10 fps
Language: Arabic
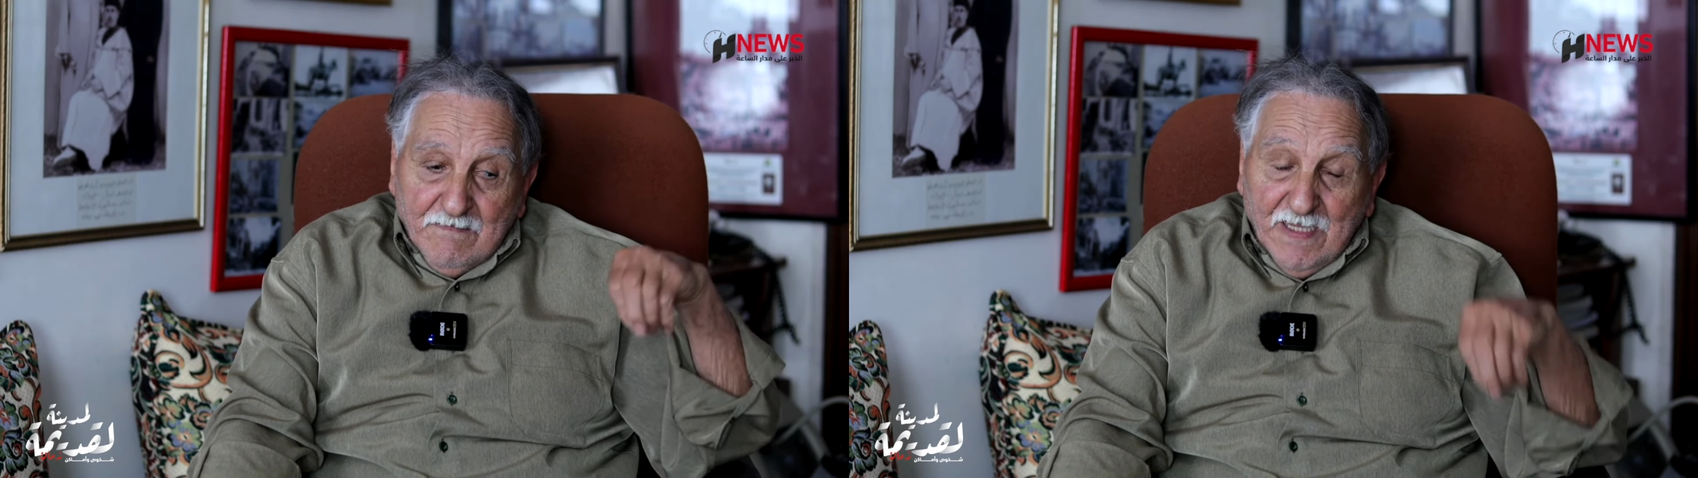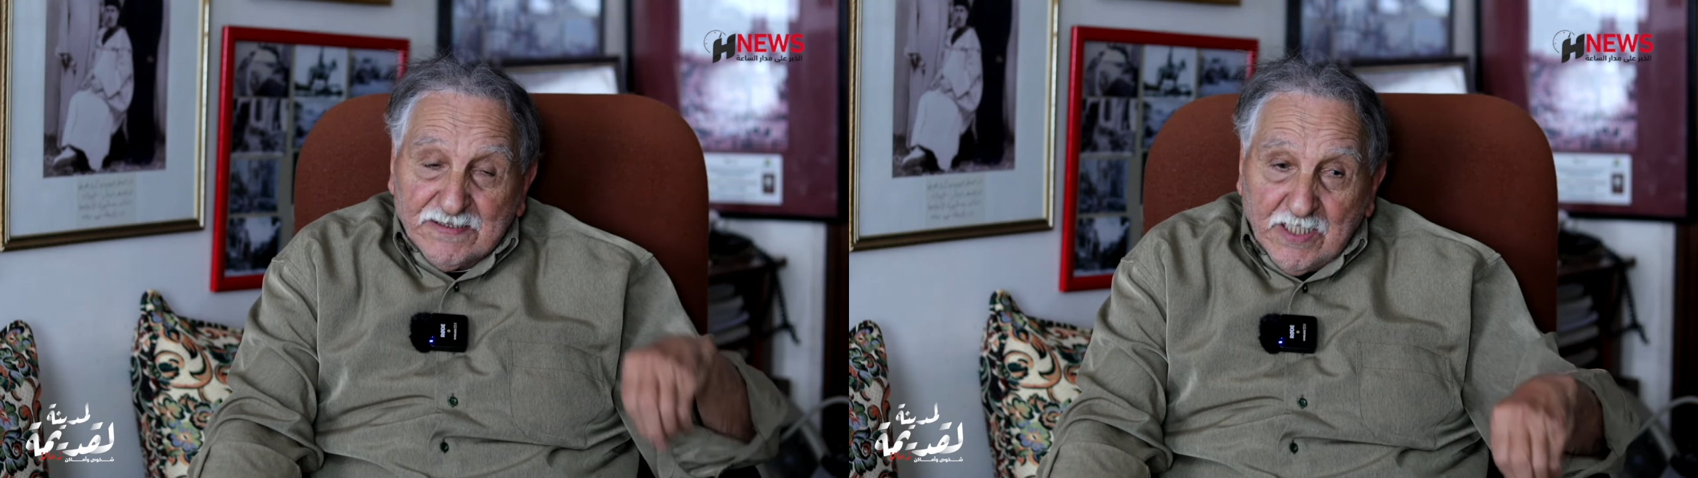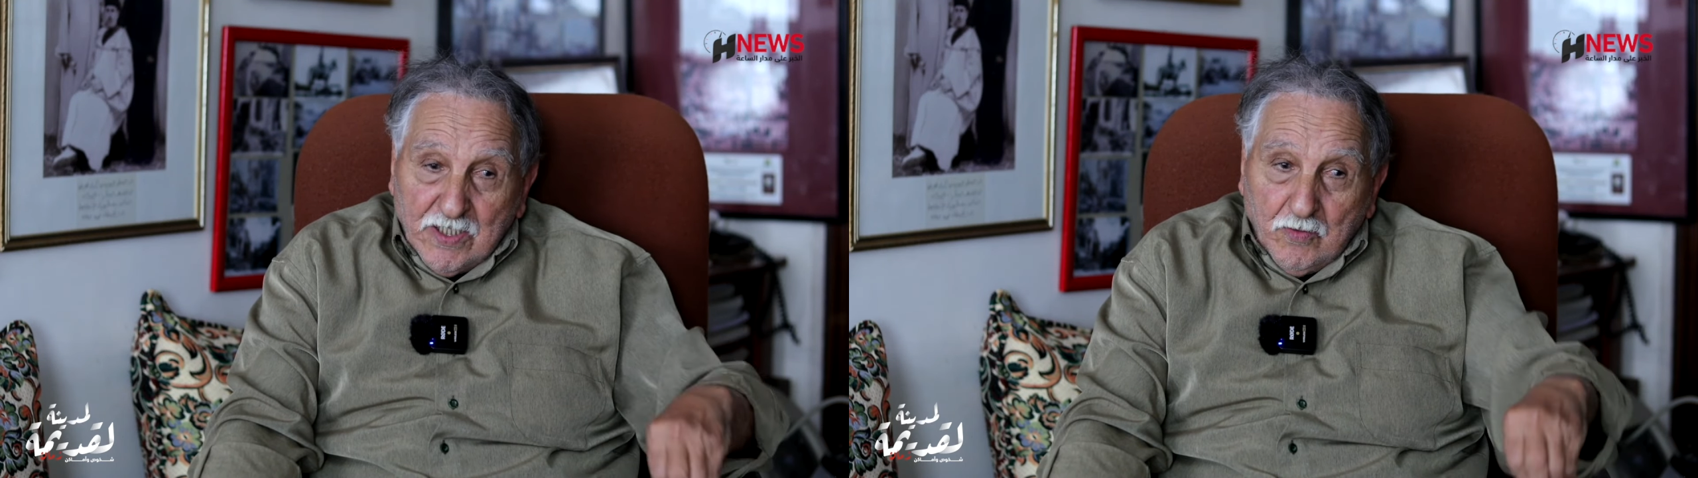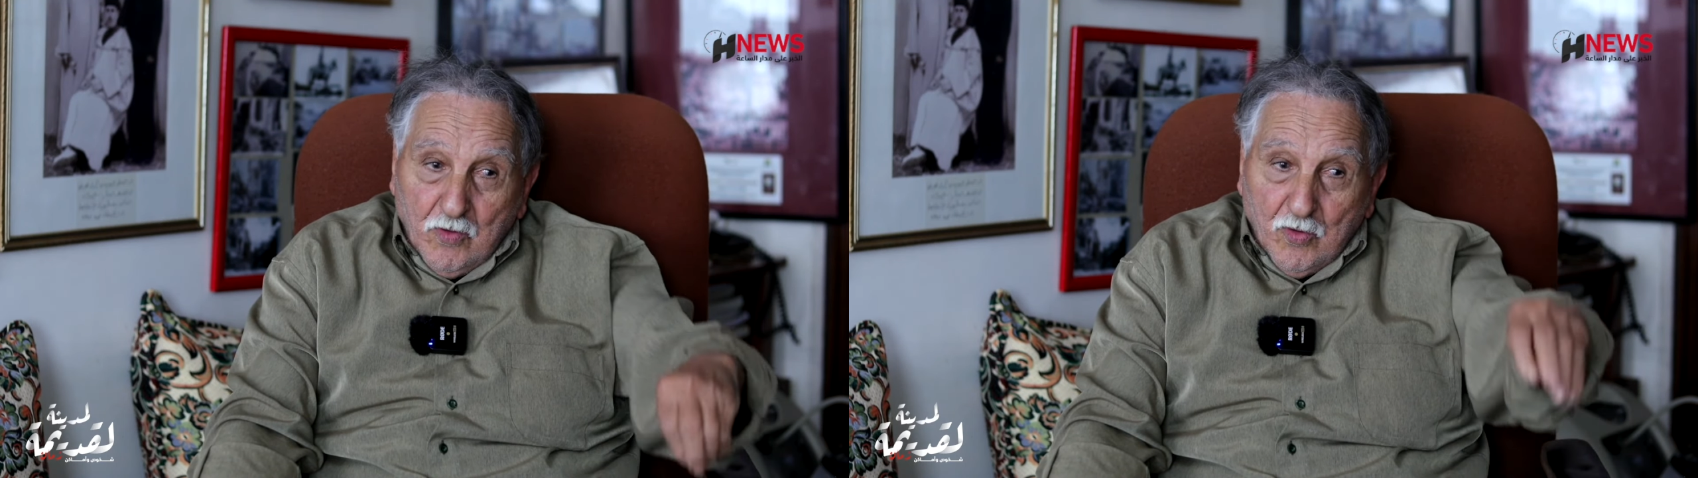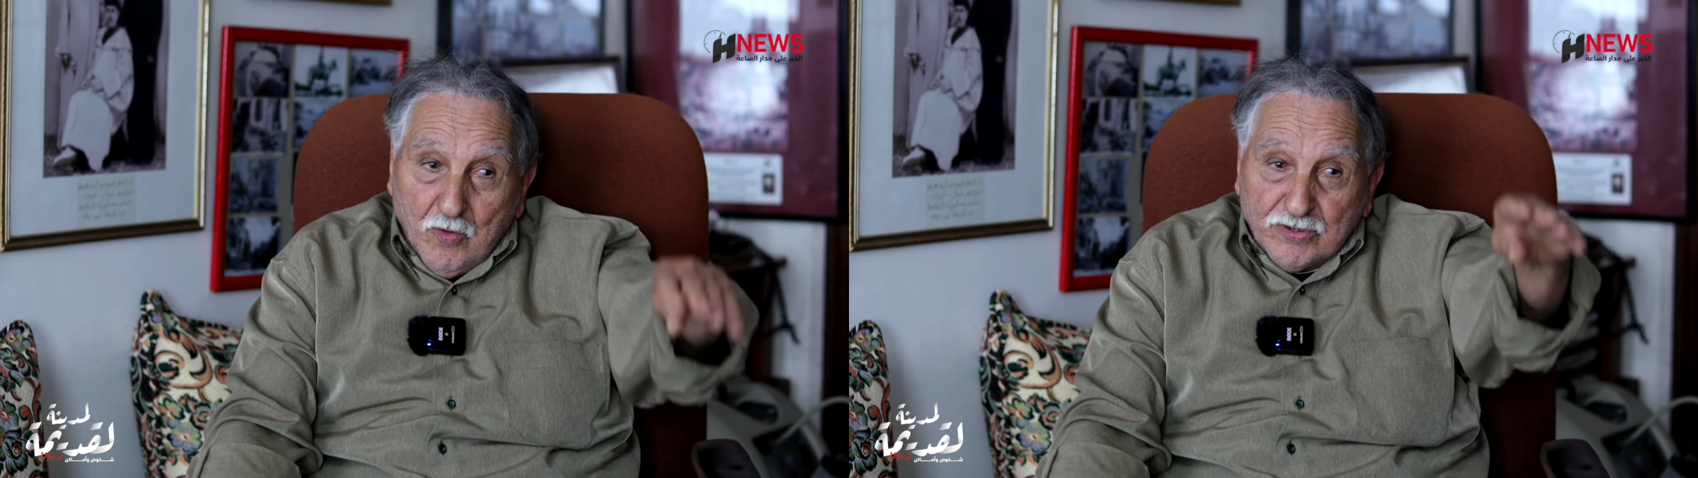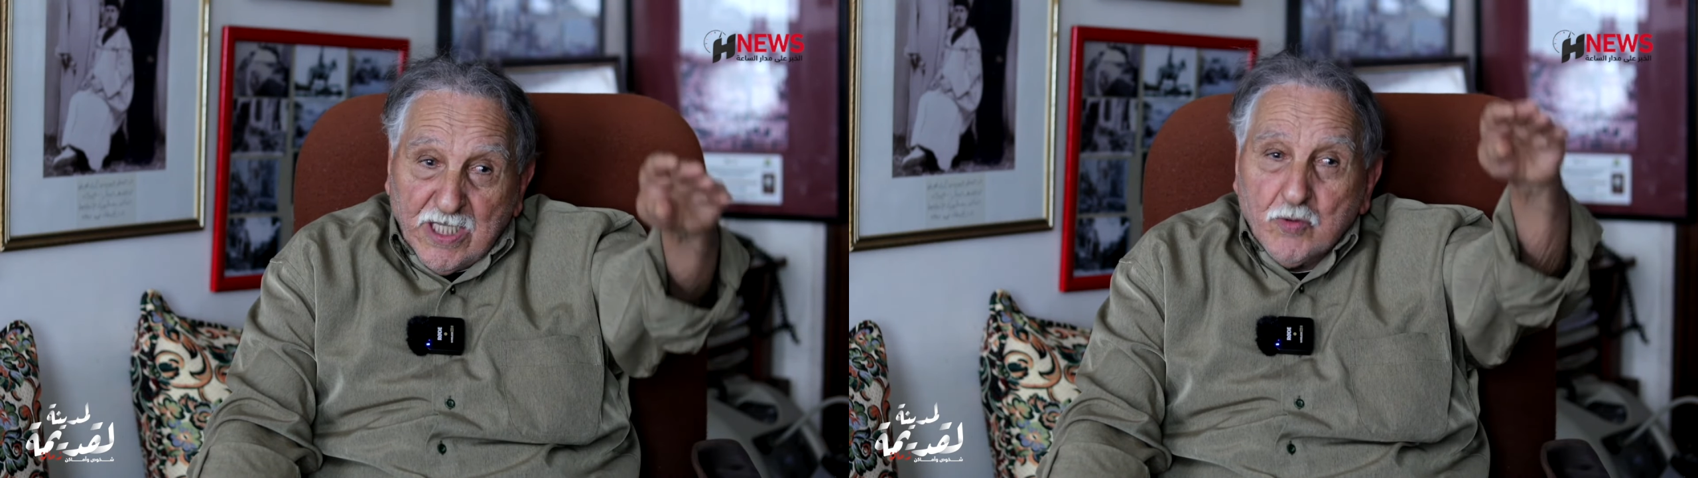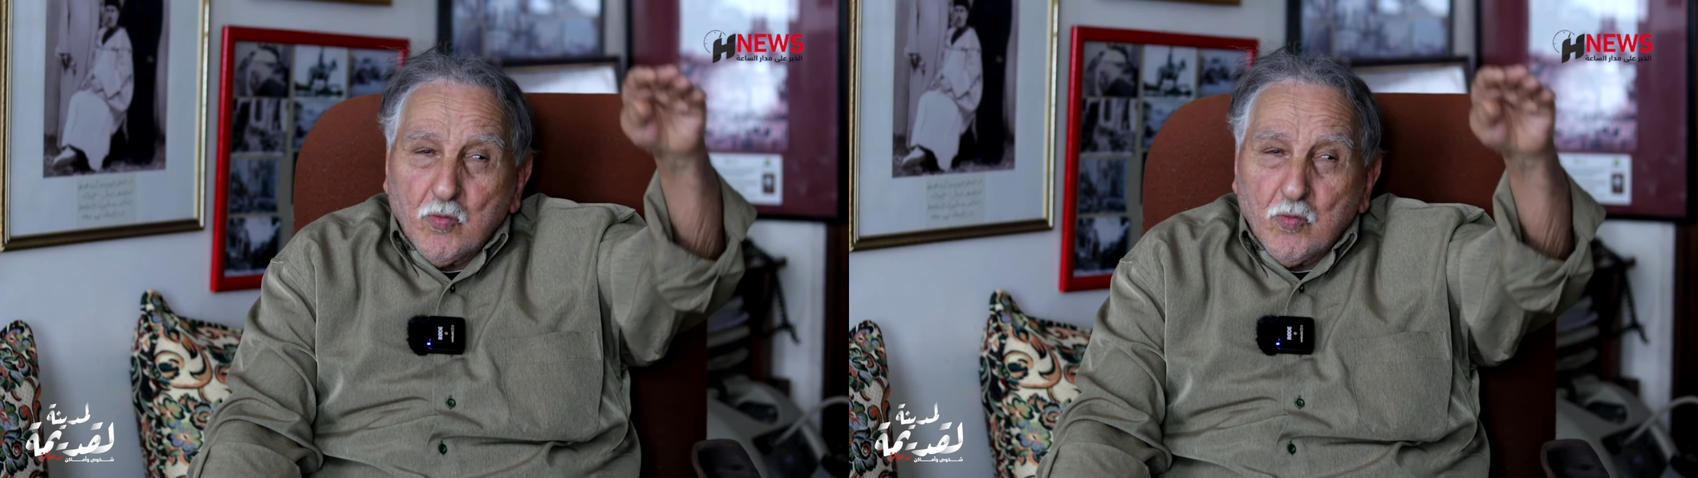مع الدخلاقود كان